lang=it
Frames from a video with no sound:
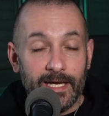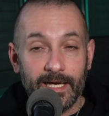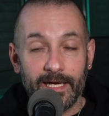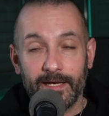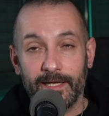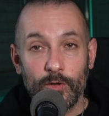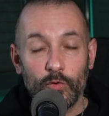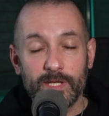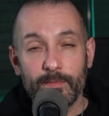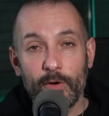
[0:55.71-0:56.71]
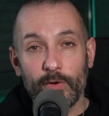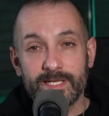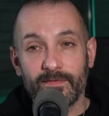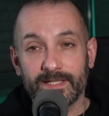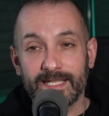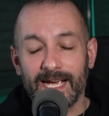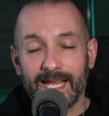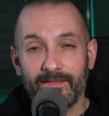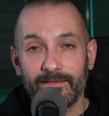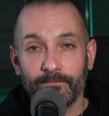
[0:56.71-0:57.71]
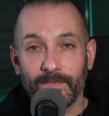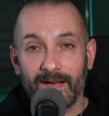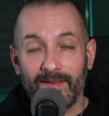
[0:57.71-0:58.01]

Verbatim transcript: eh, nelle ore si è fatta anche mm,